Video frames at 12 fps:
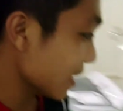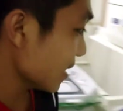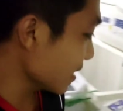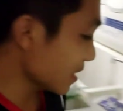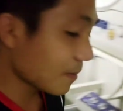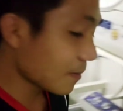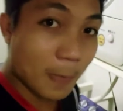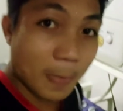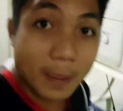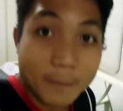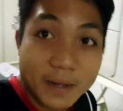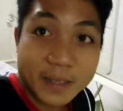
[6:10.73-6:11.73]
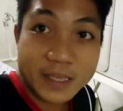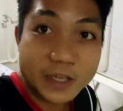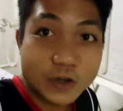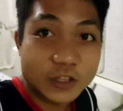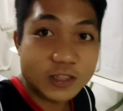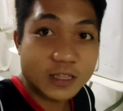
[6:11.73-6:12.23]
sa
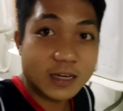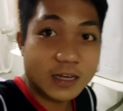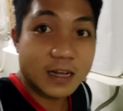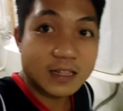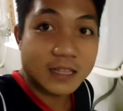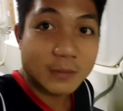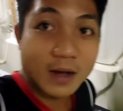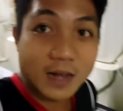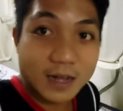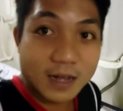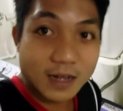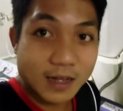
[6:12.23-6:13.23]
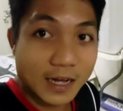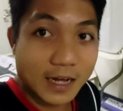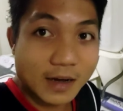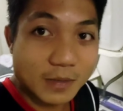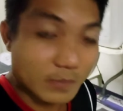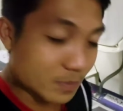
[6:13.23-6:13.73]
pag-ikot ng ating mga
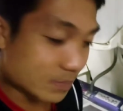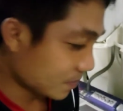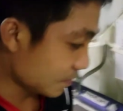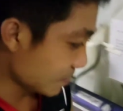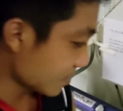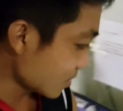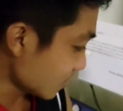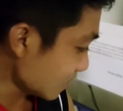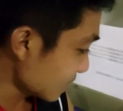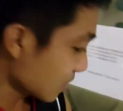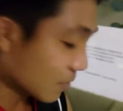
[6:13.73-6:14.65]
nav, no?